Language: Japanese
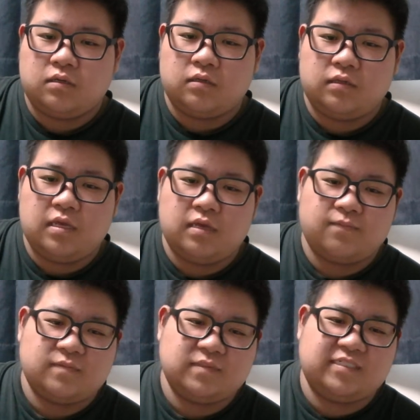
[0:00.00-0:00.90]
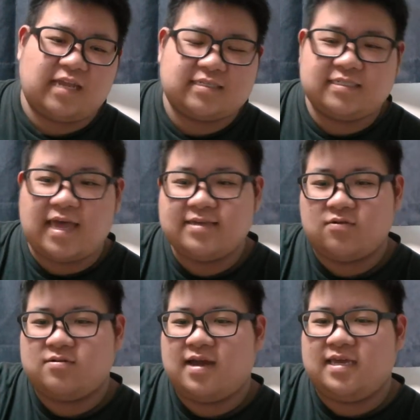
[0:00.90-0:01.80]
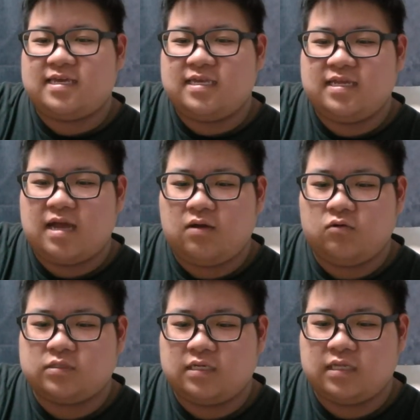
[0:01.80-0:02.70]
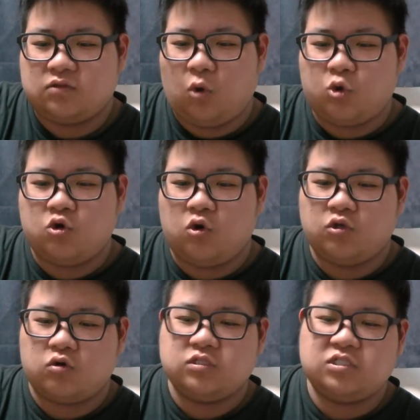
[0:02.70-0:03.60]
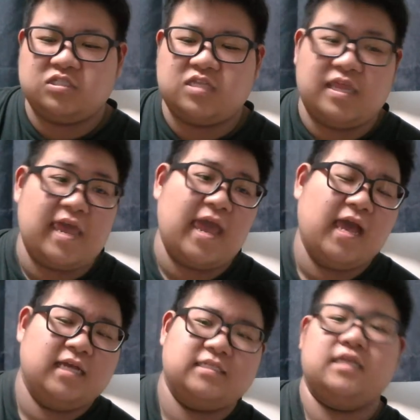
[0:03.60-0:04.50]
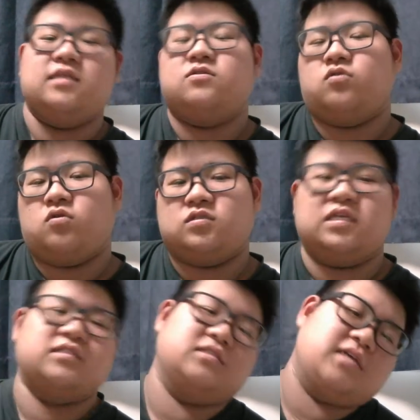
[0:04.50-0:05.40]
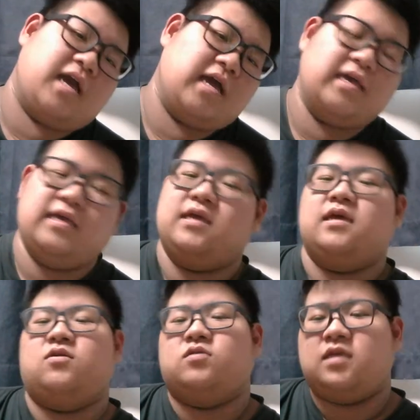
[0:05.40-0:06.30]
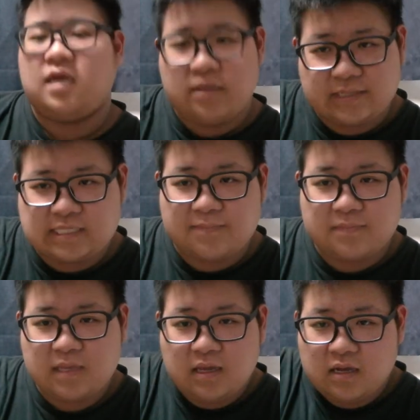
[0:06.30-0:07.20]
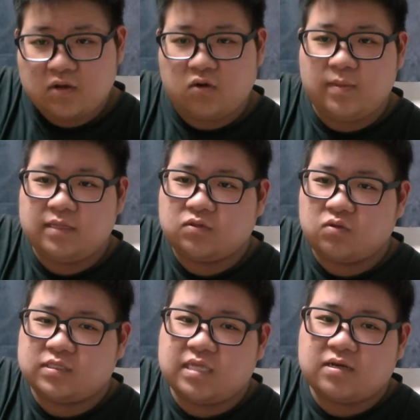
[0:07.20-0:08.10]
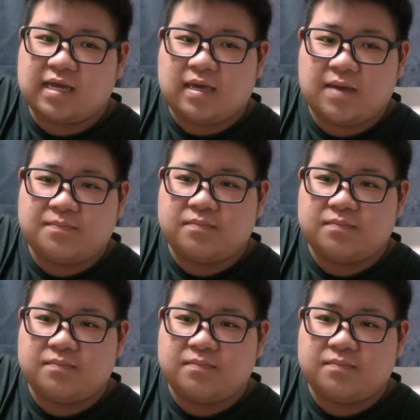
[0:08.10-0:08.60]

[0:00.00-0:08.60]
ね。雑談欲が一気に解放された独言欲っつってね、チャンネル登録者数が、えー、4人減りました。コメント来てるかな